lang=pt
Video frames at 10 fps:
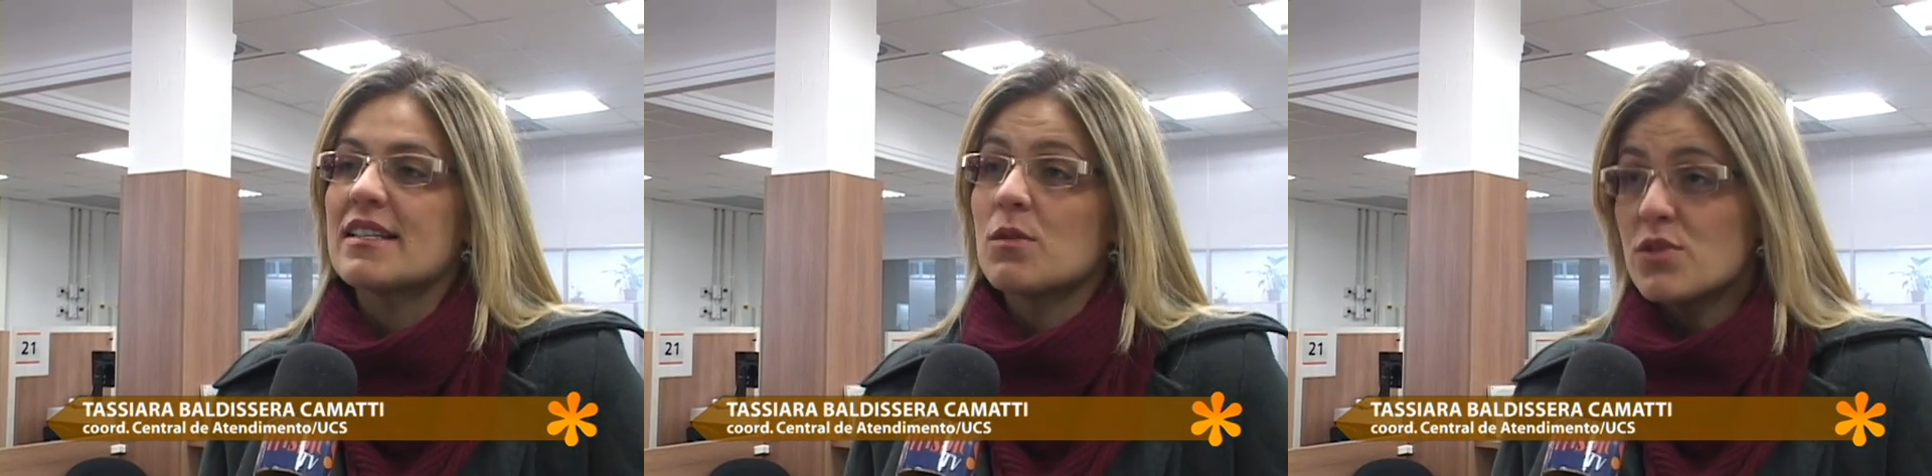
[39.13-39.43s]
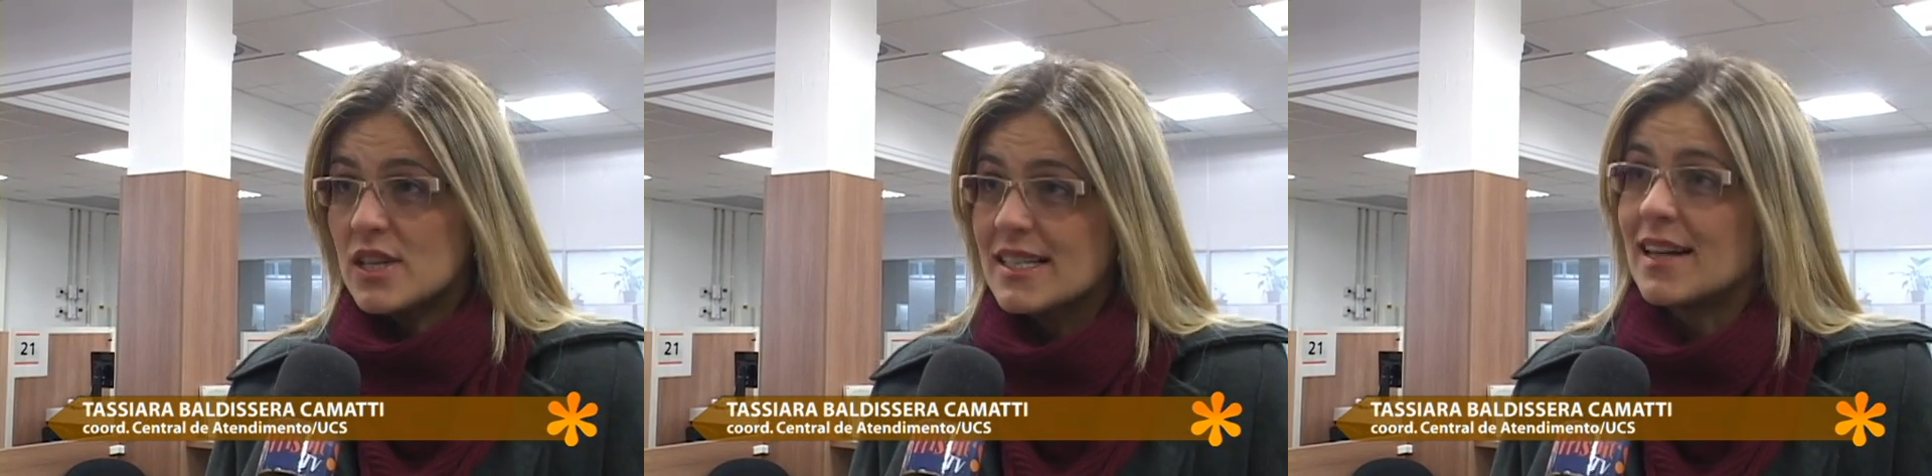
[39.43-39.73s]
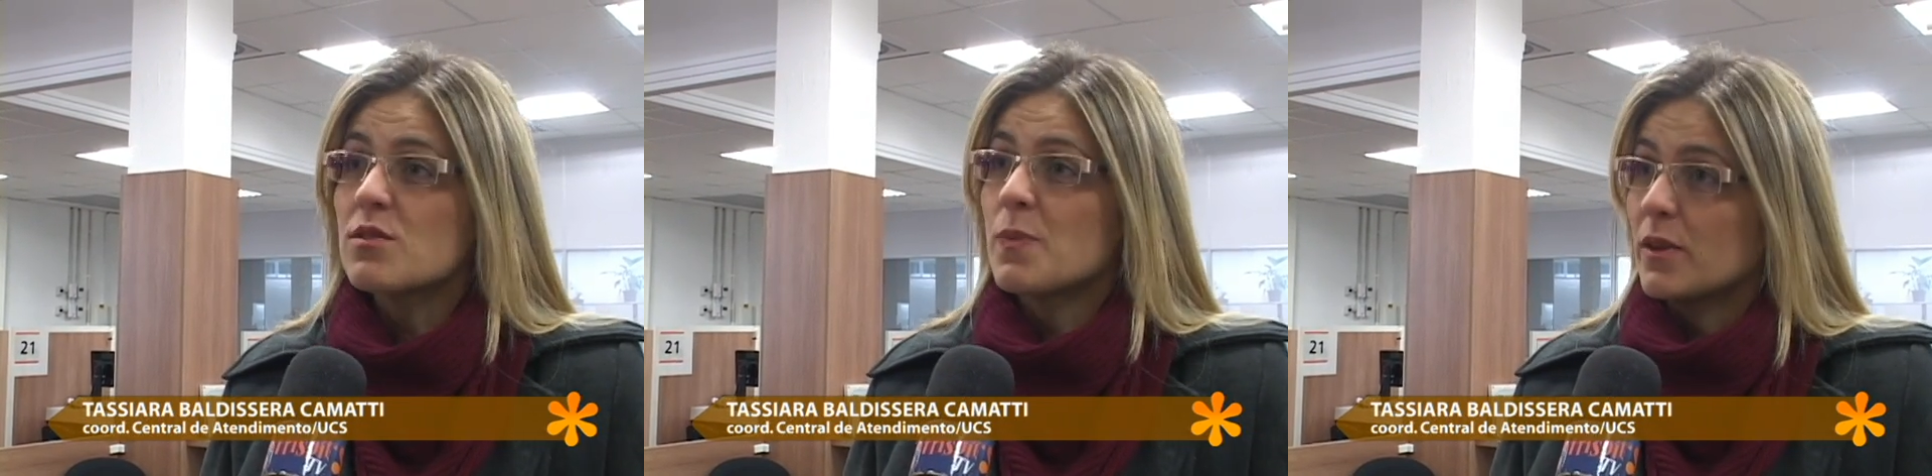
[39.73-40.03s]
são
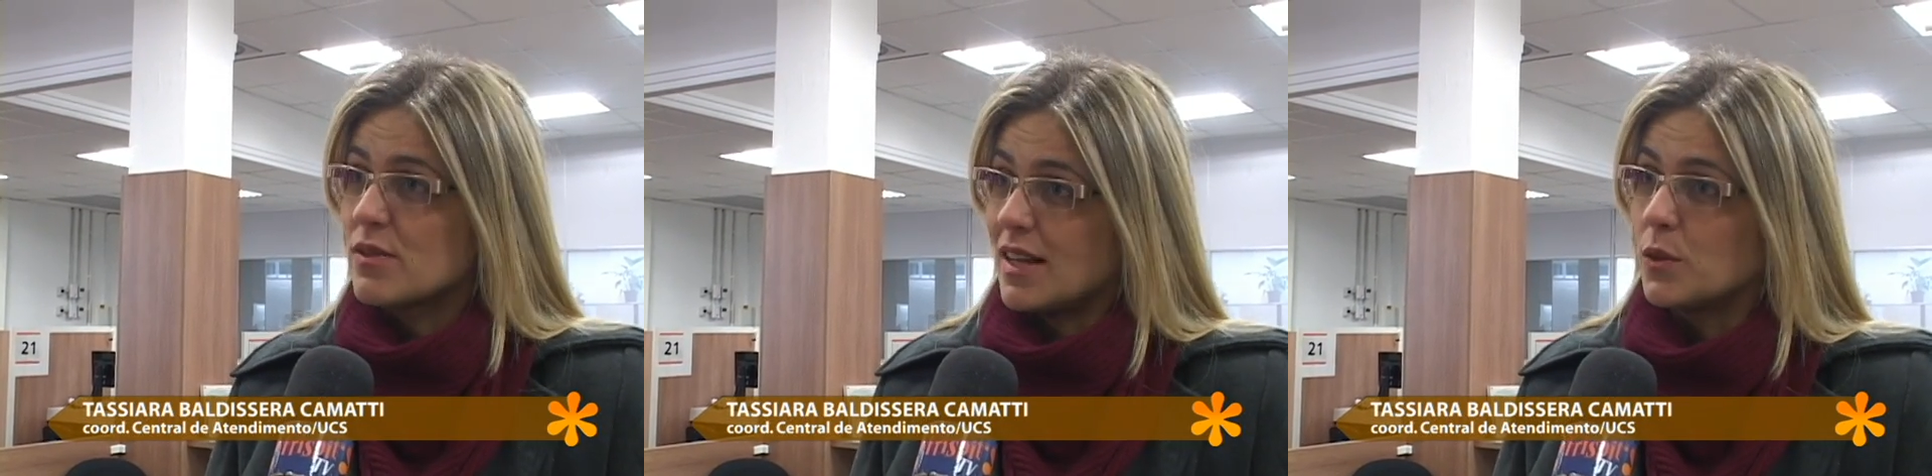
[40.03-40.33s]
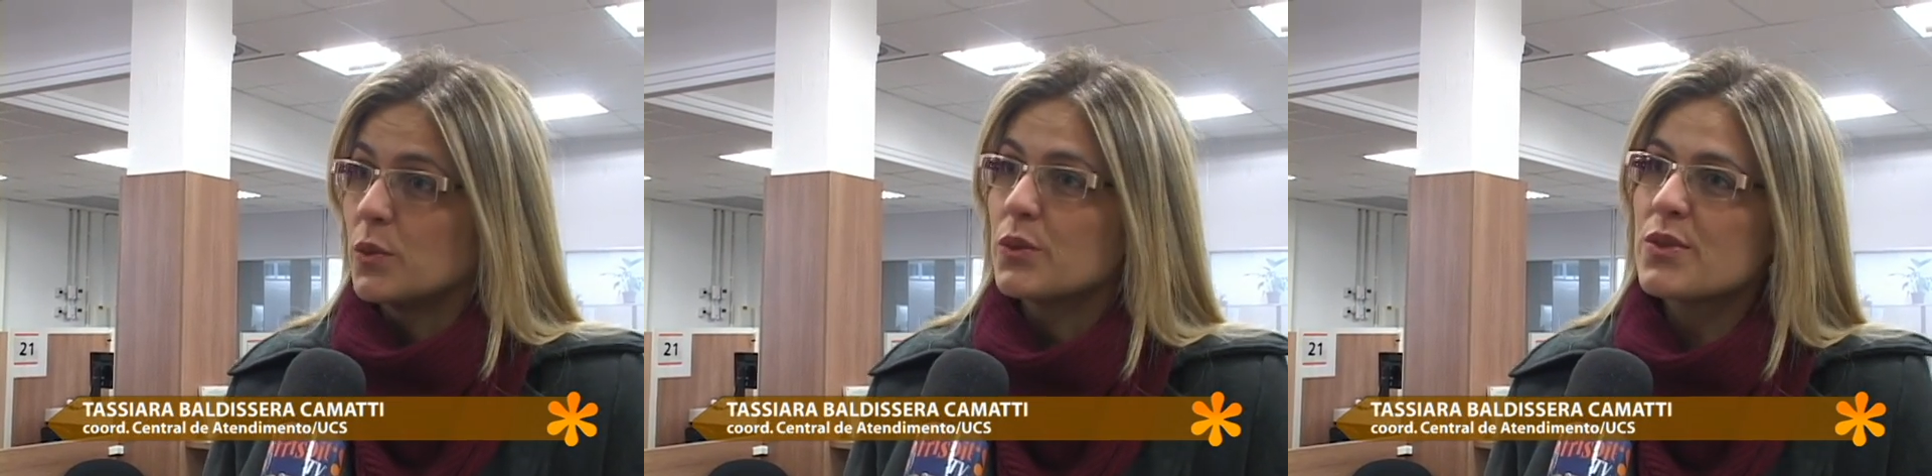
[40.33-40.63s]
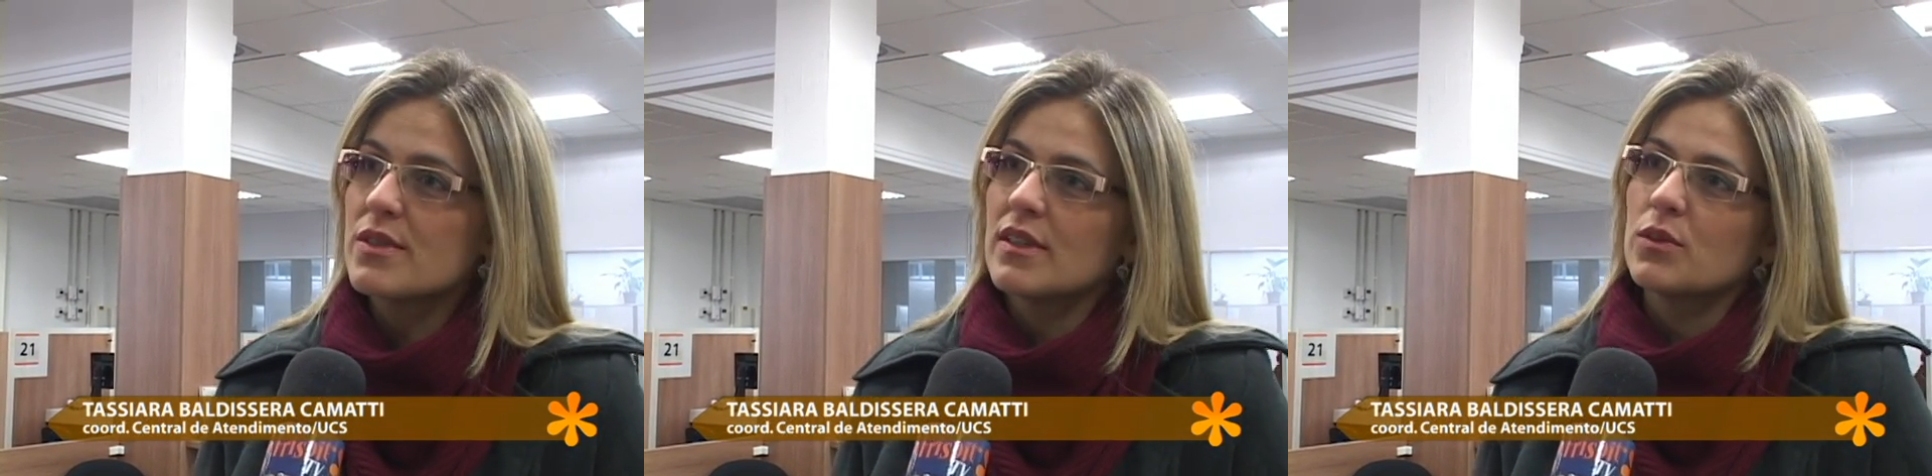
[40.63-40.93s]
utilizados pelos alunos